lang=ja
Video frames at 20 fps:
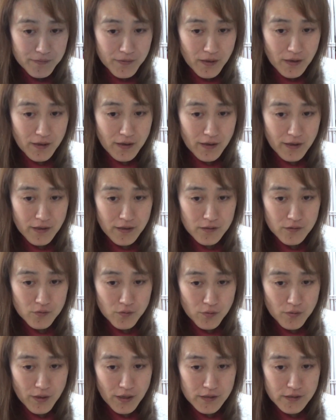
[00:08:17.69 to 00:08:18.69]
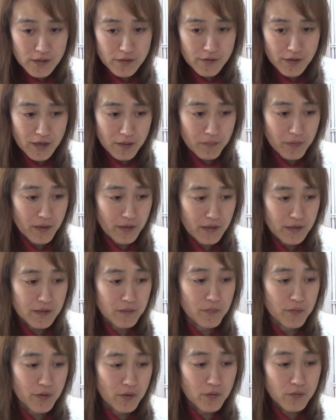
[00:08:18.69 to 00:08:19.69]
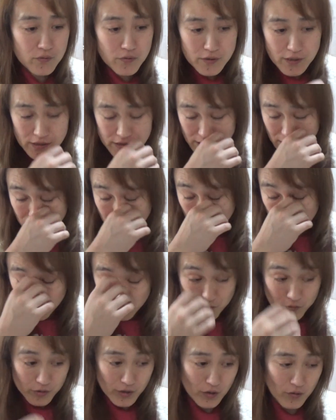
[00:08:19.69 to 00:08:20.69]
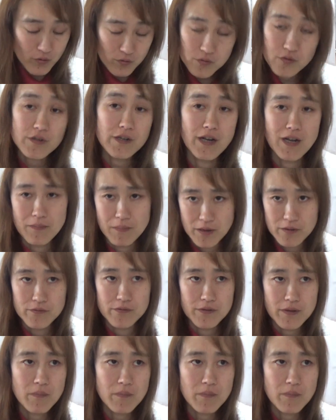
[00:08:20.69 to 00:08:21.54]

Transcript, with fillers: だから、えっと、あっちゃんの謝り方もね、本当にあっちゃんが悪いと思ったら本当に謝る。